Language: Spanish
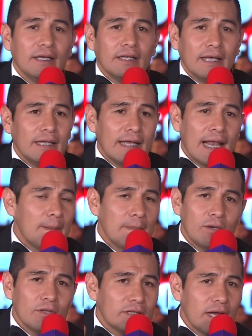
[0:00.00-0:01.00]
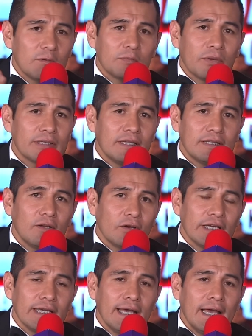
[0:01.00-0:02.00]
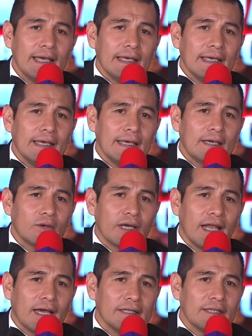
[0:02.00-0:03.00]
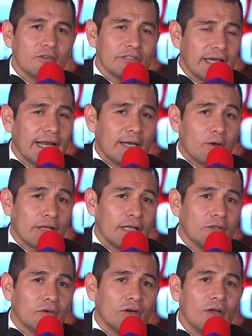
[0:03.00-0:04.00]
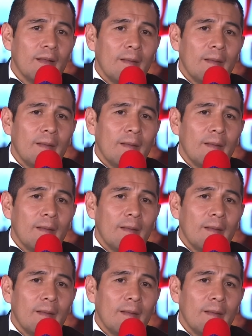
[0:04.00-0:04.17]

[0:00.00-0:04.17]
De, la mano entramos por esa trilogía y, creo que la gente nos sigue recordando